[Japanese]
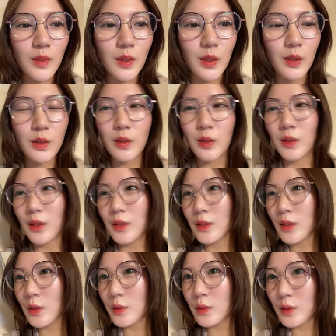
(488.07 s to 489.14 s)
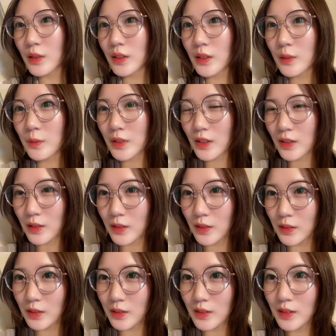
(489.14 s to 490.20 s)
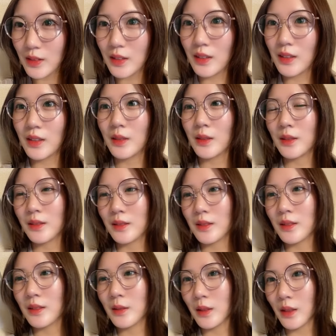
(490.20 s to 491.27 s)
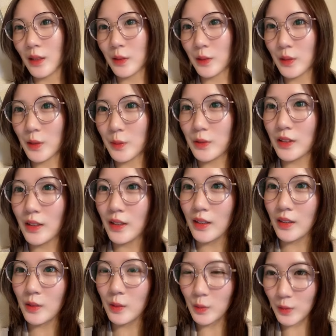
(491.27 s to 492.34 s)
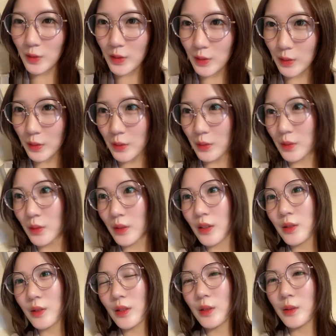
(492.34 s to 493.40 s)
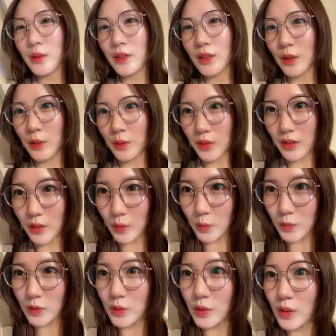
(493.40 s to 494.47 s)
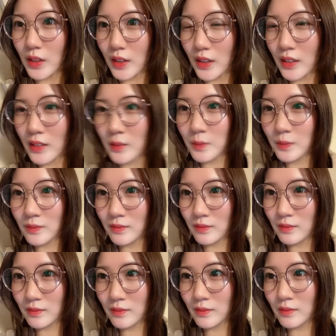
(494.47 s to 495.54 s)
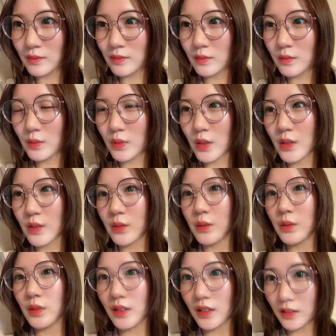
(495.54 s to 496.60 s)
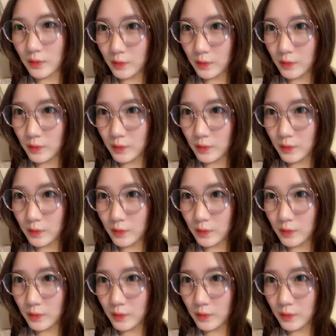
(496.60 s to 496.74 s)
なんかなんでこんなにみんなアドリブで面白いことが言えるんやろって思うぐらいすごい